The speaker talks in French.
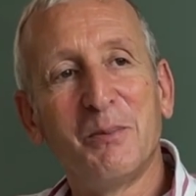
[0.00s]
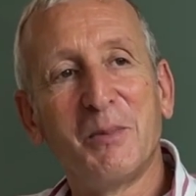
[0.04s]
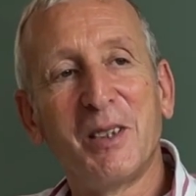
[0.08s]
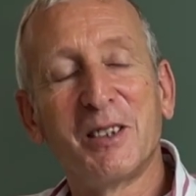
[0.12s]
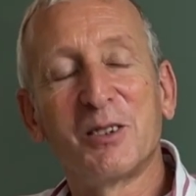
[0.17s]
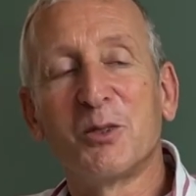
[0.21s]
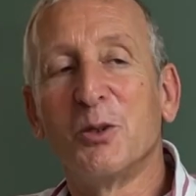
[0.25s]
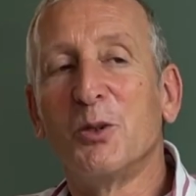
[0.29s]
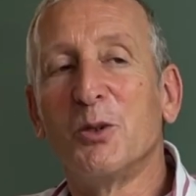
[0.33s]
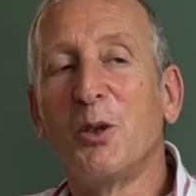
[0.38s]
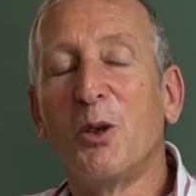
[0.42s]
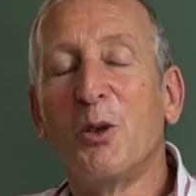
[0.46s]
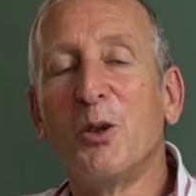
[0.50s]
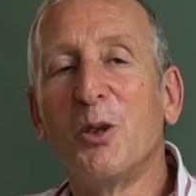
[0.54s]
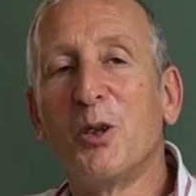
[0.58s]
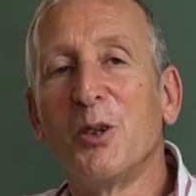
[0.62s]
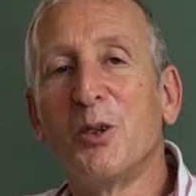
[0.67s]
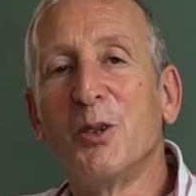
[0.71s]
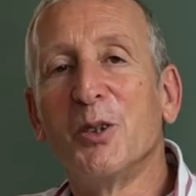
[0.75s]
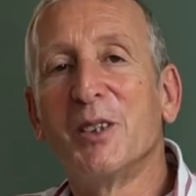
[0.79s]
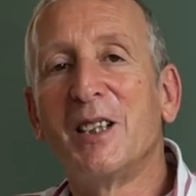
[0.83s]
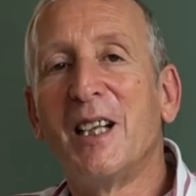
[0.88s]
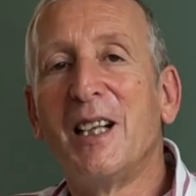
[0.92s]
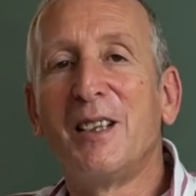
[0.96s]
Parce que dans leur
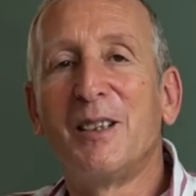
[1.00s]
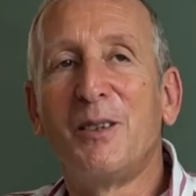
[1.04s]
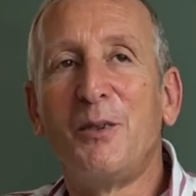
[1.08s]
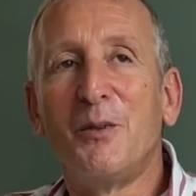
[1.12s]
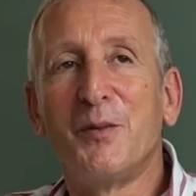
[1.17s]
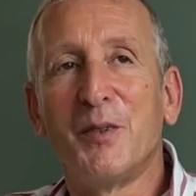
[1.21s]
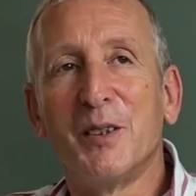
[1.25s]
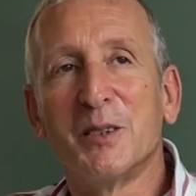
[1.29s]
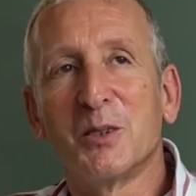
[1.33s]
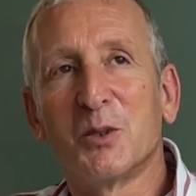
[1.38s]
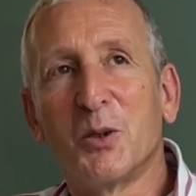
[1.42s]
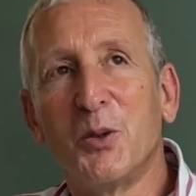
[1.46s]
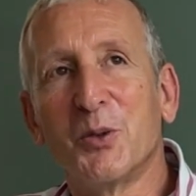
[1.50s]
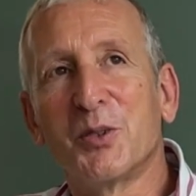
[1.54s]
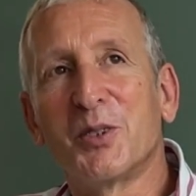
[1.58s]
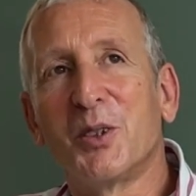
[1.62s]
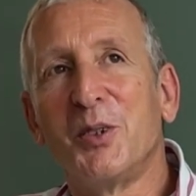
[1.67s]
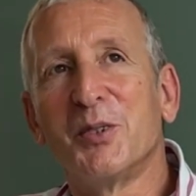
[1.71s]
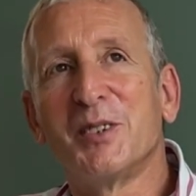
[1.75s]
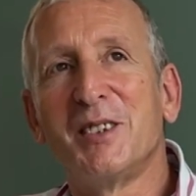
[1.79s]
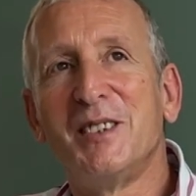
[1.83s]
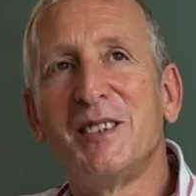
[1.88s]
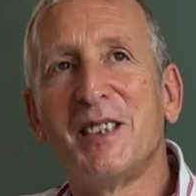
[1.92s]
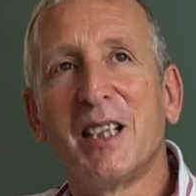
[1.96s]
regard, en fin de compte,
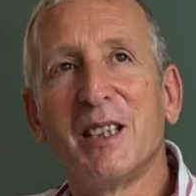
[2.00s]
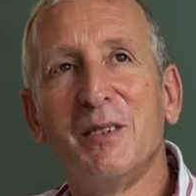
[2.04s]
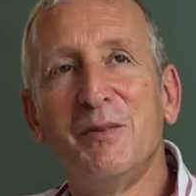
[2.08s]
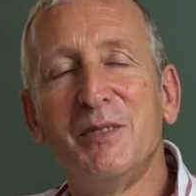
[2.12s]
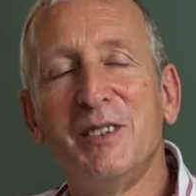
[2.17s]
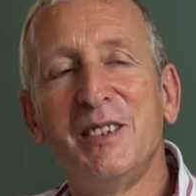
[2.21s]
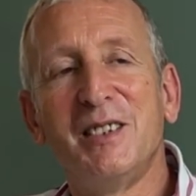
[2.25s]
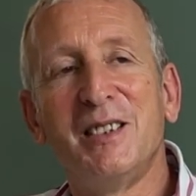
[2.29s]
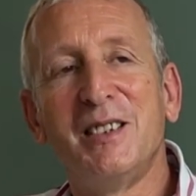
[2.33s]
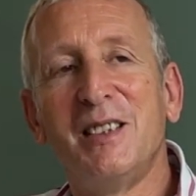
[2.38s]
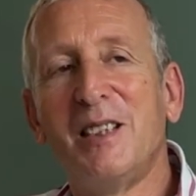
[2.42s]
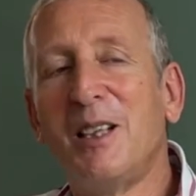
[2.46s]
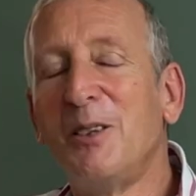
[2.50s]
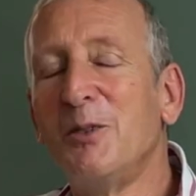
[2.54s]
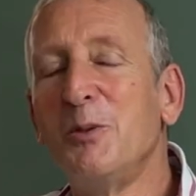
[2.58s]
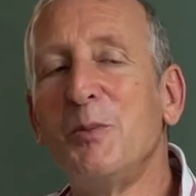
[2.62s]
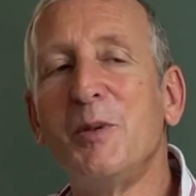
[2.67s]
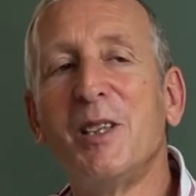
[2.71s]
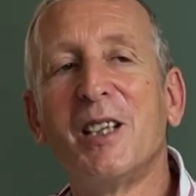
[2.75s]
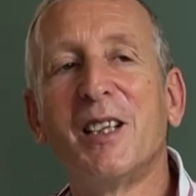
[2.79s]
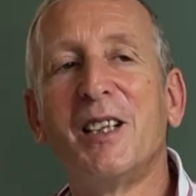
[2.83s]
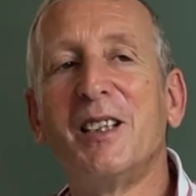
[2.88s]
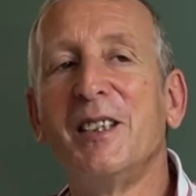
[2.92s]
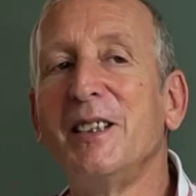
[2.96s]
quand ils arrivent ici, la
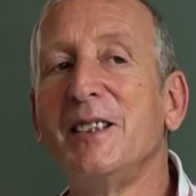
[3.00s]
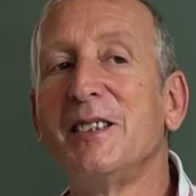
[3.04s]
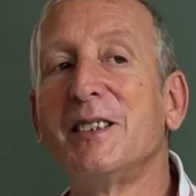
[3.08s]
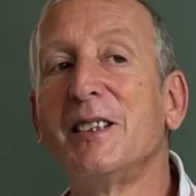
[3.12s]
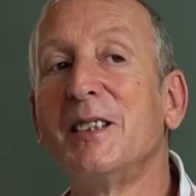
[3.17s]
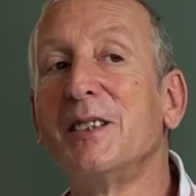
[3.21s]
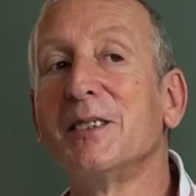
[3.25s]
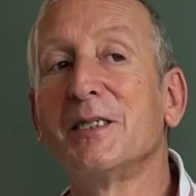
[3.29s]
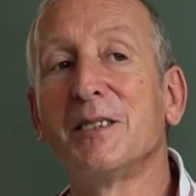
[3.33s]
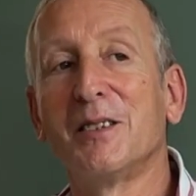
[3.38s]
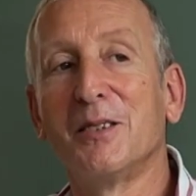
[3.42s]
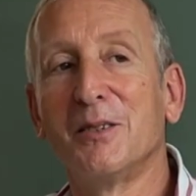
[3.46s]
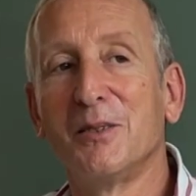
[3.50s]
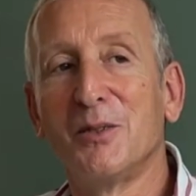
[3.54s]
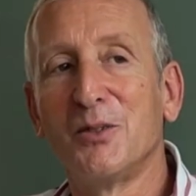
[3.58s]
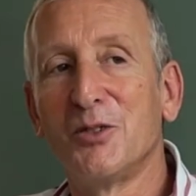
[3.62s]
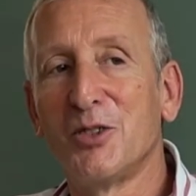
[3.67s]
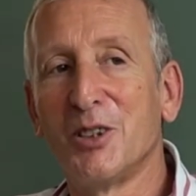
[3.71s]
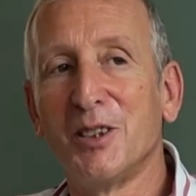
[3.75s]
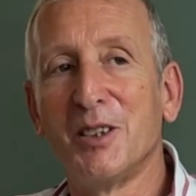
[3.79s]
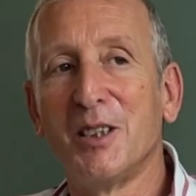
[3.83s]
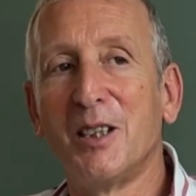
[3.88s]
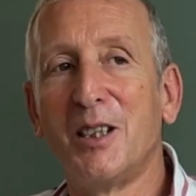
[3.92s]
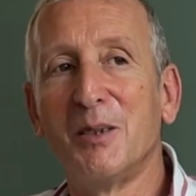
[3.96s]
lumière, elle est éteinte,
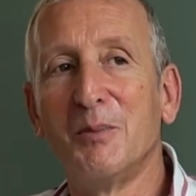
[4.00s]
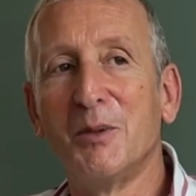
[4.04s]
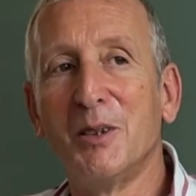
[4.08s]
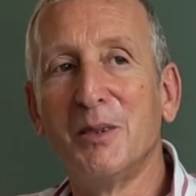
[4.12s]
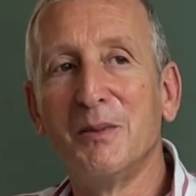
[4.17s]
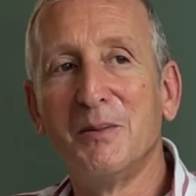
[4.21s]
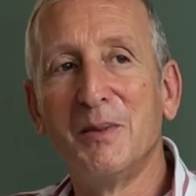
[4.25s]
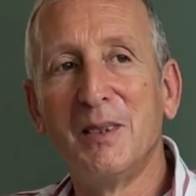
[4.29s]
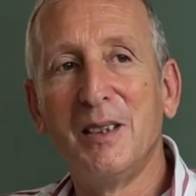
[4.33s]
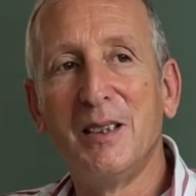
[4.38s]
généralement.